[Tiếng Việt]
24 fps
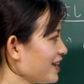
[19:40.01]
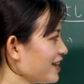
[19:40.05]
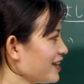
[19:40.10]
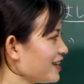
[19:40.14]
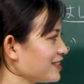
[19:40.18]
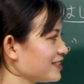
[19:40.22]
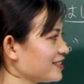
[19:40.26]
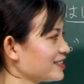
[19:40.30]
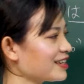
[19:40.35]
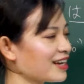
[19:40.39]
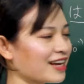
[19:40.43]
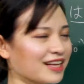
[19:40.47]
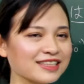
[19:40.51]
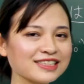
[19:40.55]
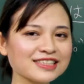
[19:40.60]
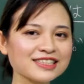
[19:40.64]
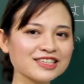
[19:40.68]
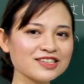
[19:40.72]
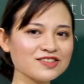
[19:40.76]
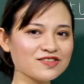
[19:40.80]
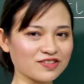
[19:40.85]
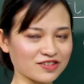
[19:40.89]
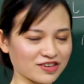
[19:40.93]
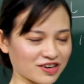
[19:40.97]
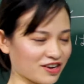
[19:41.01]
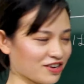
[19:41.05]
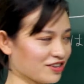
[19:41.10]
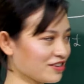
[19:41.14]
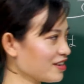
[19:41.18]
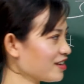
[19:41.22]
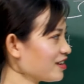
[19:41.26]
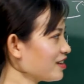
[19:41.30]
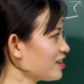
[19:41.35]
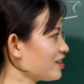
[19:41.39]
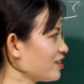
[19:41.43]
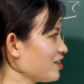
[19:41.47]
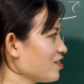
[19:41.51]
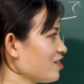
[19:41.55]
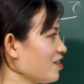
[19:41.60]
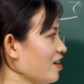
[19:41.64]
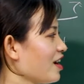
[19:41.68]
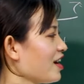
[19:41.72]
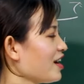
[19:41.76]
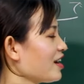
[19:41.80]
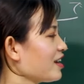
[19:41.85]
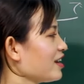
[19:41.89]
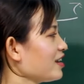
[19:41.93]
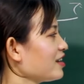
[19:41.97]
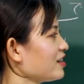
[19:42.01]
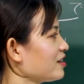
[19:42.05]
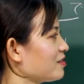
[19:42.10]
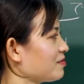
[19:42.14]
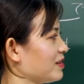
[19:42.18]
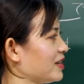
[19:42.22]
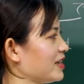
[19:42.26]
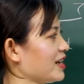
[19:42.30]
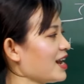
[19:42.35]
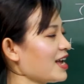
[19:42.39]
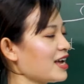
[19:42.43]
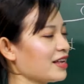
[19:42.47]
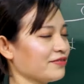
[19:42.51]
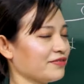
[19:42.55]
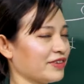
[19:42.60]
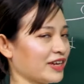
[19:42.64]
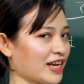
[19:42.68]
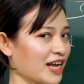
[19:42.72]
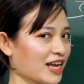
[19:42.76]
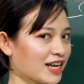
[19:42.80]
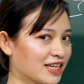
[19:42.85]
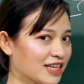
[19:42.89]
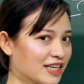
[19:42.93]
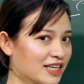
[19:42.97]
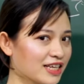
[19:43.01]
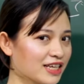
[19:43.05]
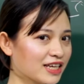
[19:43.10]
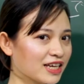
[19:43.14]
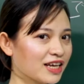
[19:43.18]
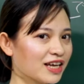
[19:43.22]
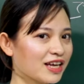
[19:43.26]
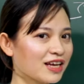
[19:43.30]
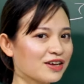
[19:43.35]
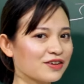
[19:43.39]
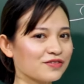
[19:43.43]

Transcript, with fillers: đây là chữ kanji của nó nhé. Nó có hai cách đọc là nan và nani.